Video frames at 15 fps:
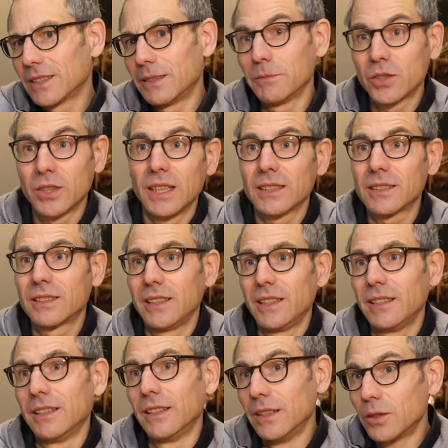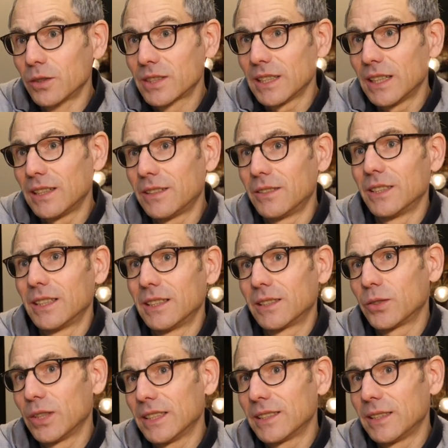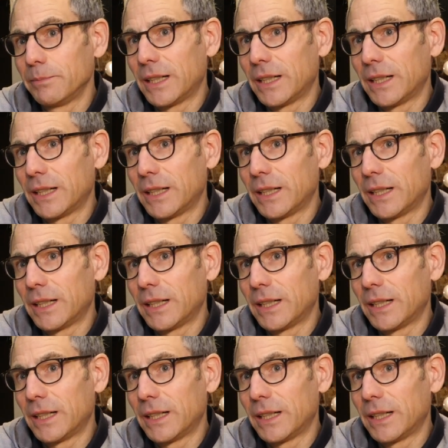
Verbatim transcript: Kommen zuerst die Nutzer oder zuerst die